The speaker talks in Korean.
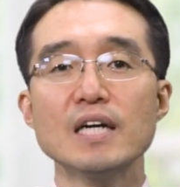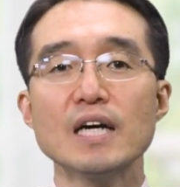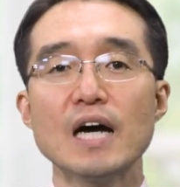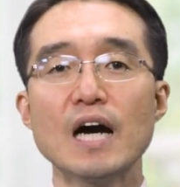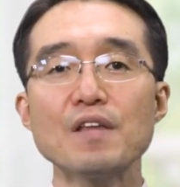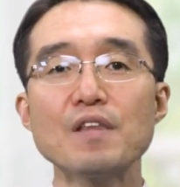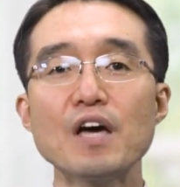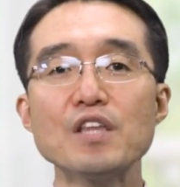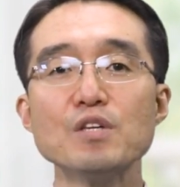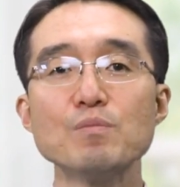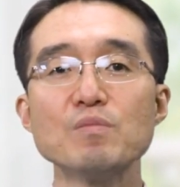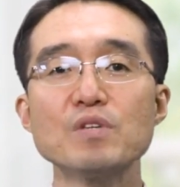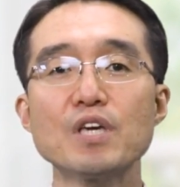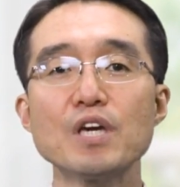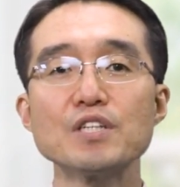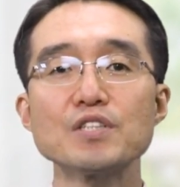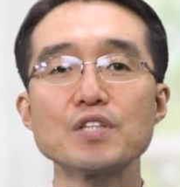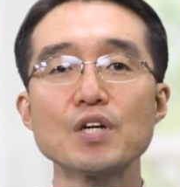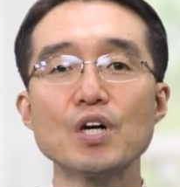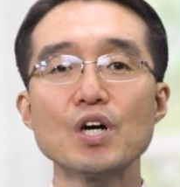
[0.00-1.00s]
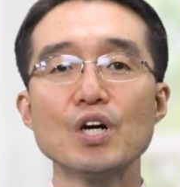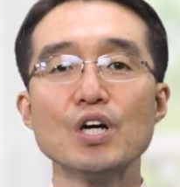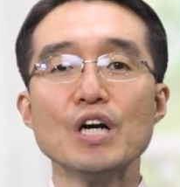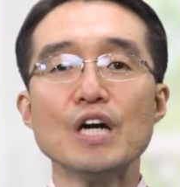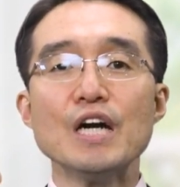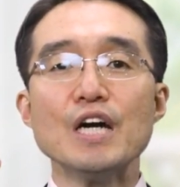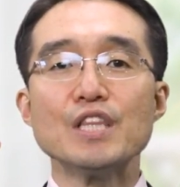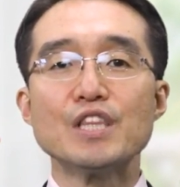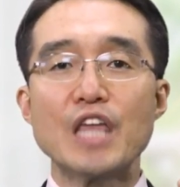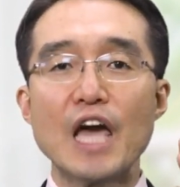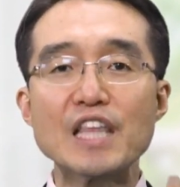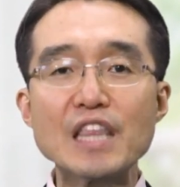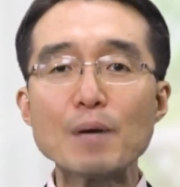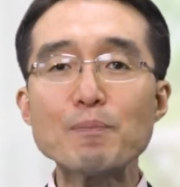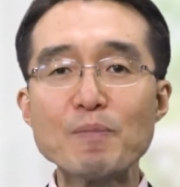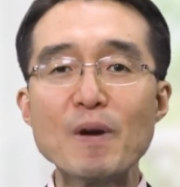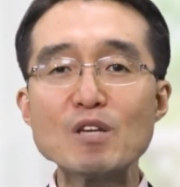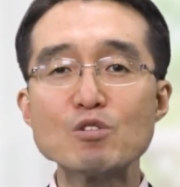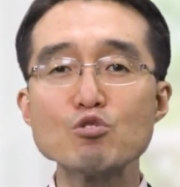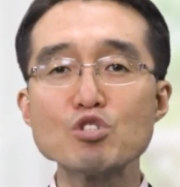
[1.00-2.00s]
하나님께서
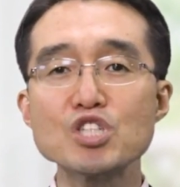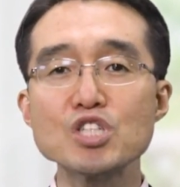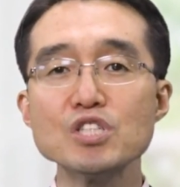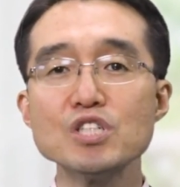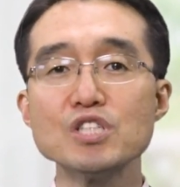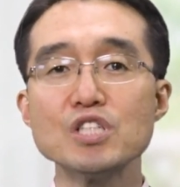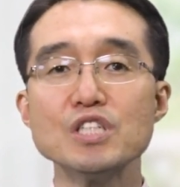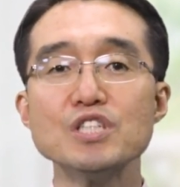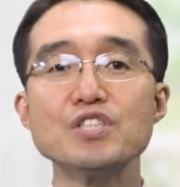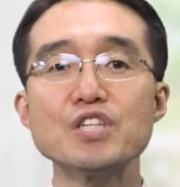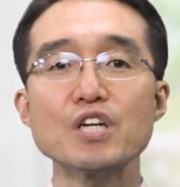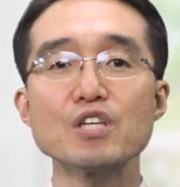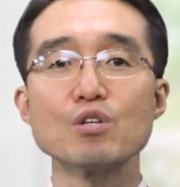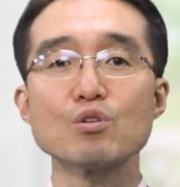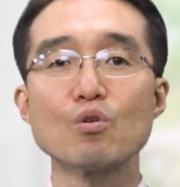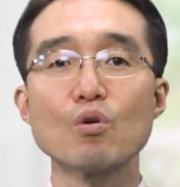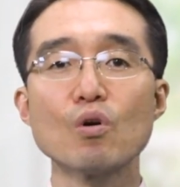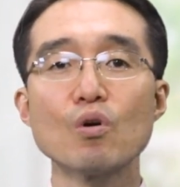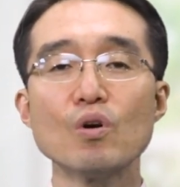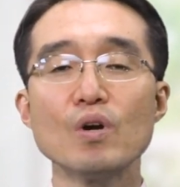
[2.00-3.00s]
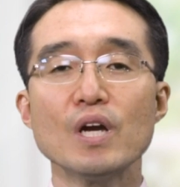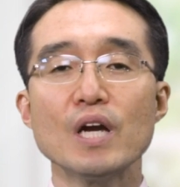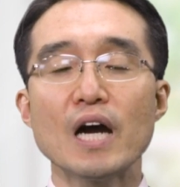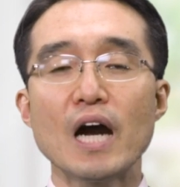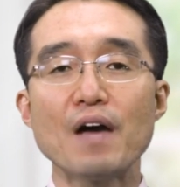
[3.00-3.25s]
대답해 주시는 인생이고